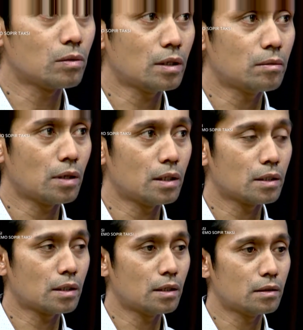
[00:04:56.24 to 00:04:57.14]
kan
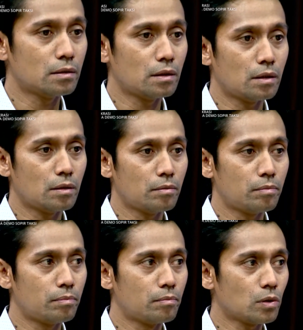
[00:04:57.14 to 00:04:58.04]
melahirkan uh,
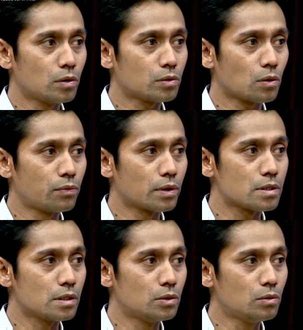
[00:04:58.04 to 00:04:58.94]

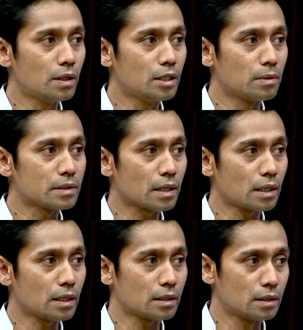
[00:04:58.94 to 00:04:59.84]
kontroversi ya. juga di
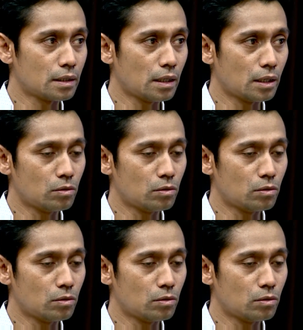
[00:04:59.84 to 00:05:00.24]
masyarakat ketika hmm.